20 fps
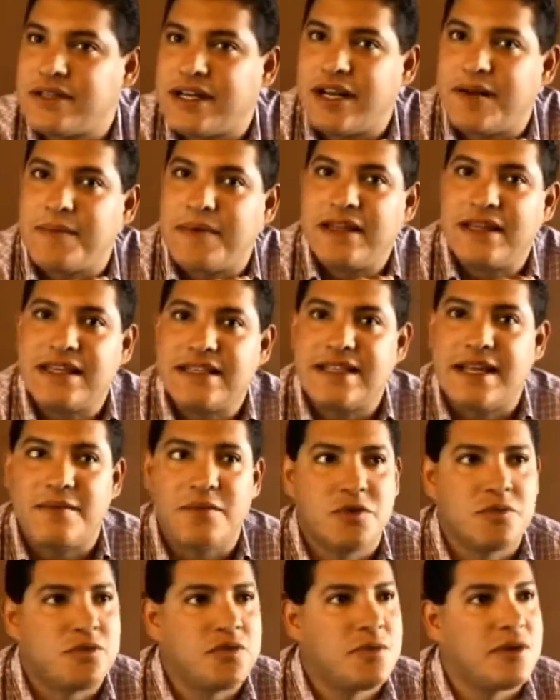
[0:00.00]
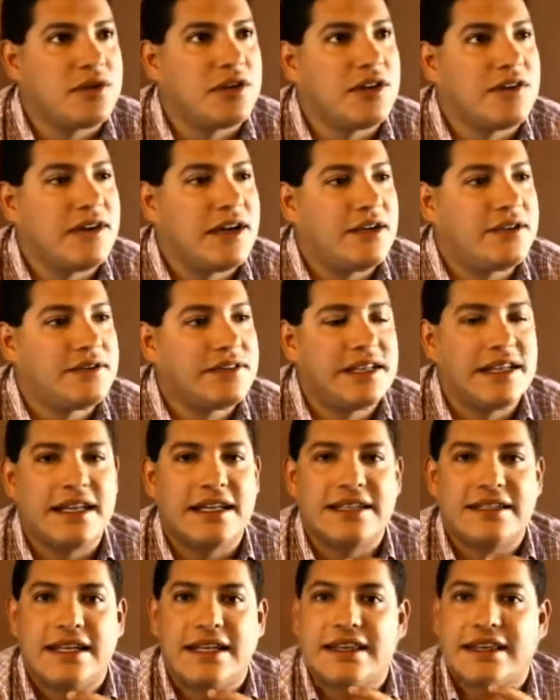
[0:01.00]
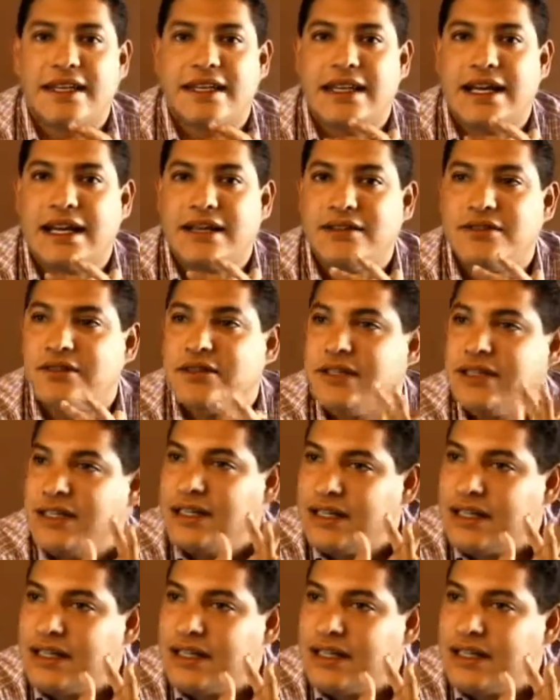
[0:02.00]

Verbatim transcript: realmente estamos muy motivados en Quetzaltenango.